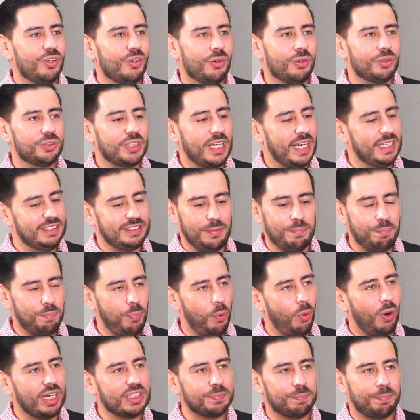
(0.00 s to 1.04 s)
o sea, es en
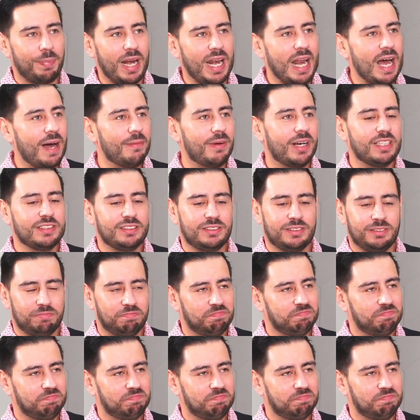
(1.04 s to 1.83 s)
pocas palabras